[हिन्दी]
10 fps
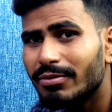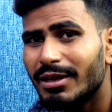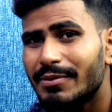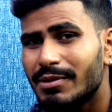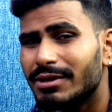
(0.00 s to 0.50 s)

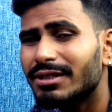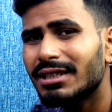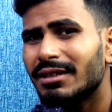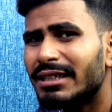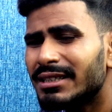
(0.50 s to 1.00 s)
डिस्प्ले आप समझ
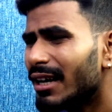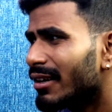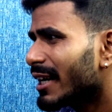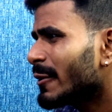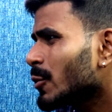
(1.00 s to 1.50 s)
सकते हैं अच्छा
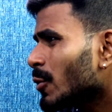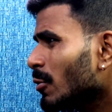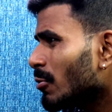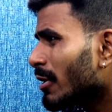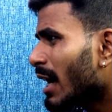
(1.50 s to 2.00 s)
लग रहा है
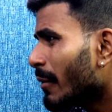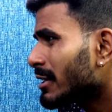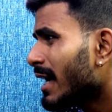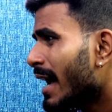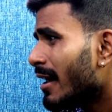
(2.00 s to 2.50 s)
दोस्तों लुक वगैरह
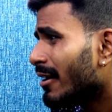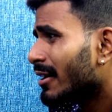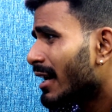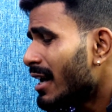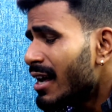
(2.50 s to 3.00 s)
में अच्छा
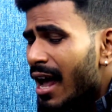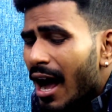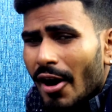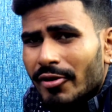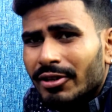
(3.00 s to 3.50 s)
लग रहा है
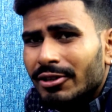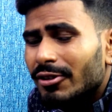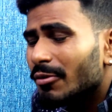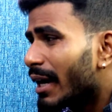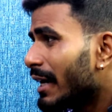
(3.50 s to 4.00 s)
आठ सौ
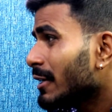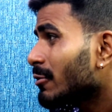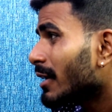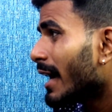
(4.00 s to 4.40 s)
तक ब्राइटनेस